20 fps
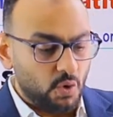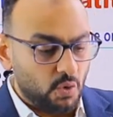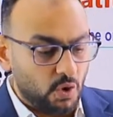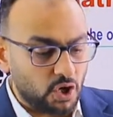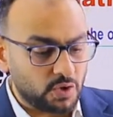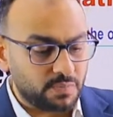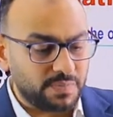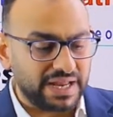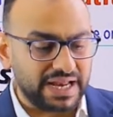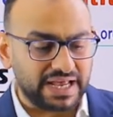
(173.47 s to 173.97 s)

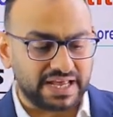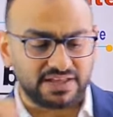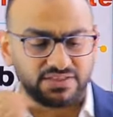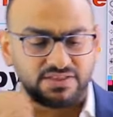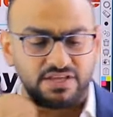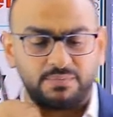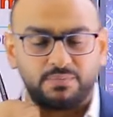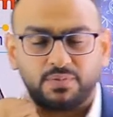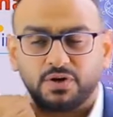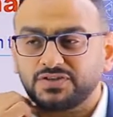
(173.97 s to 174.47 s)
وخد بالك
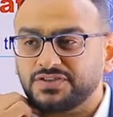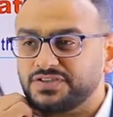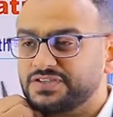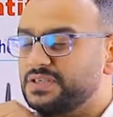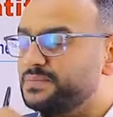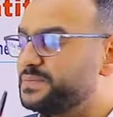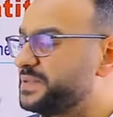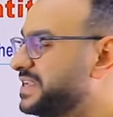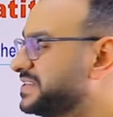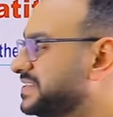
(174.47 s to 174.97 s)
ان البروسيس
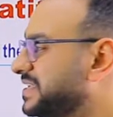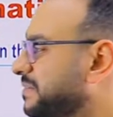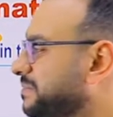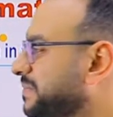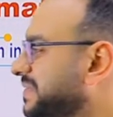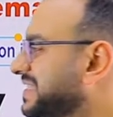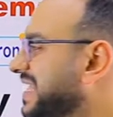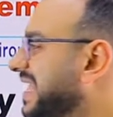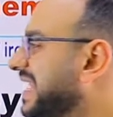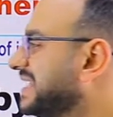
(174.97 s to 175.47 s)
دي بتحصل
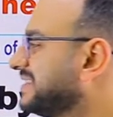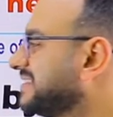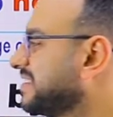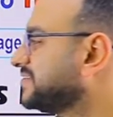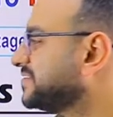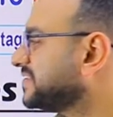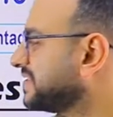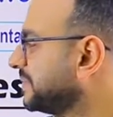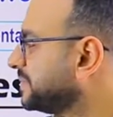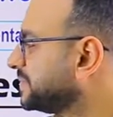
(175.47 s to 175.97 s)

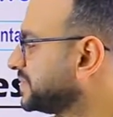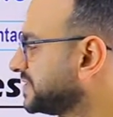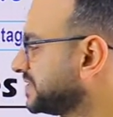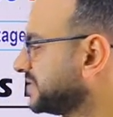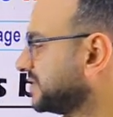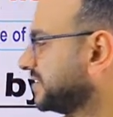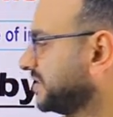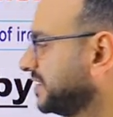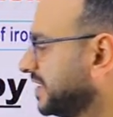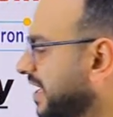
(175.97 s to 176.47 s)
بثلاثه
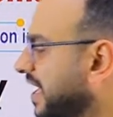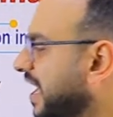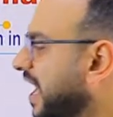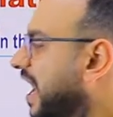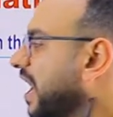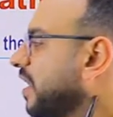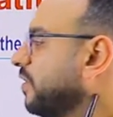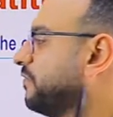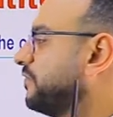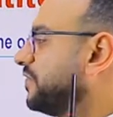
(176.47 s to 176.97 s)
ستيبس
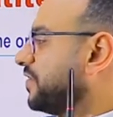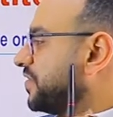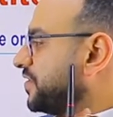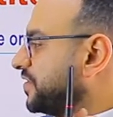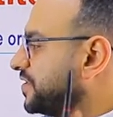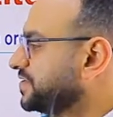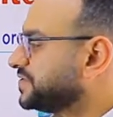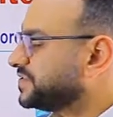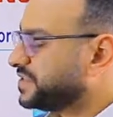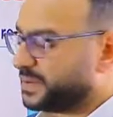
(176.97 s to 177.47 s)
او في
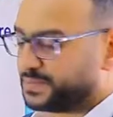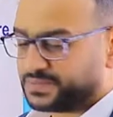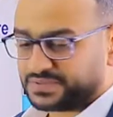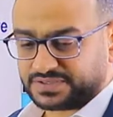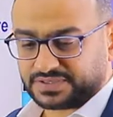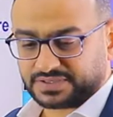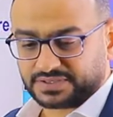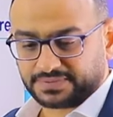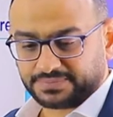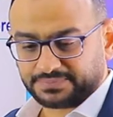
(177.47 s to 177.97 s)
3
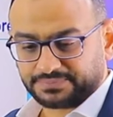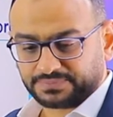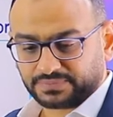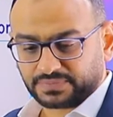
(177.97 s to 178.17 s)
ستيبس